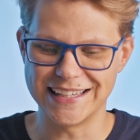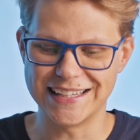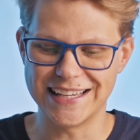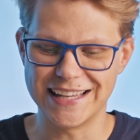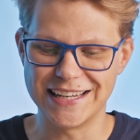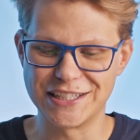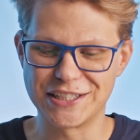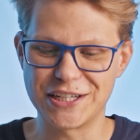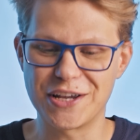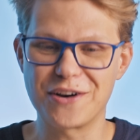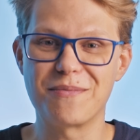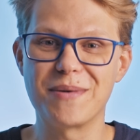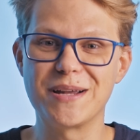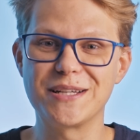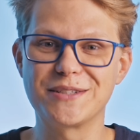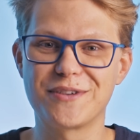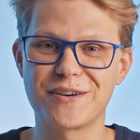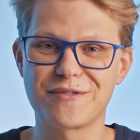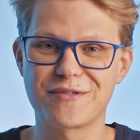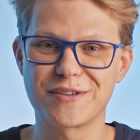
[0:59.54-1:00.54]
e ele
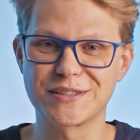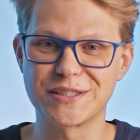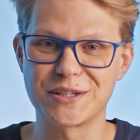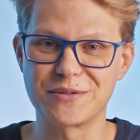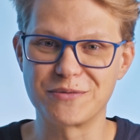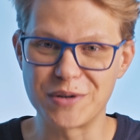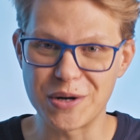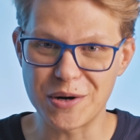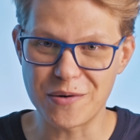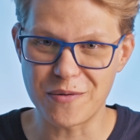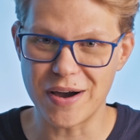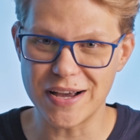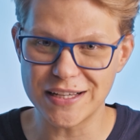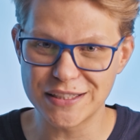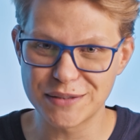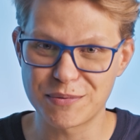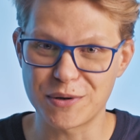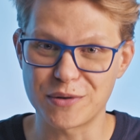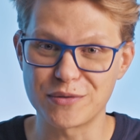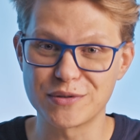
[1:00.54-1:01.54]
geralmente vai fazer um
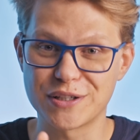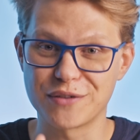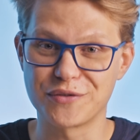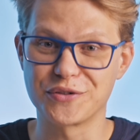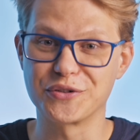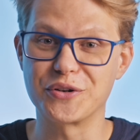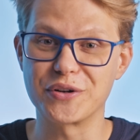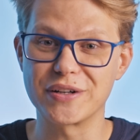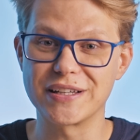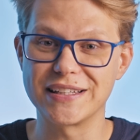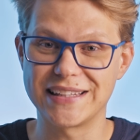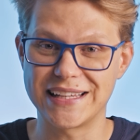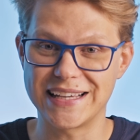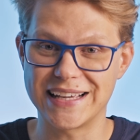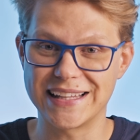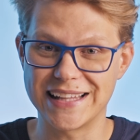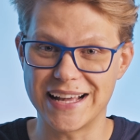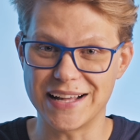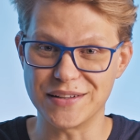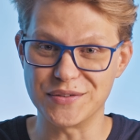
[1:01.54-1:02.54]
request para um servidor que
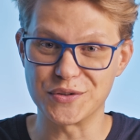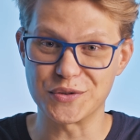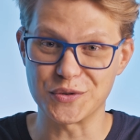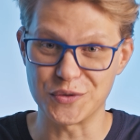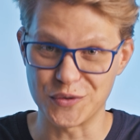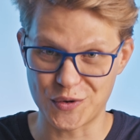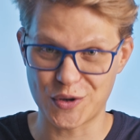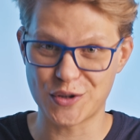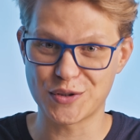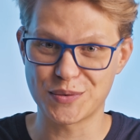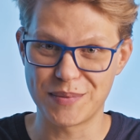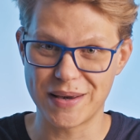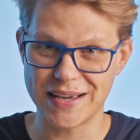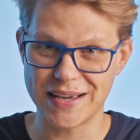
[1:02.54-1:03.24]
tenha dados, o nosso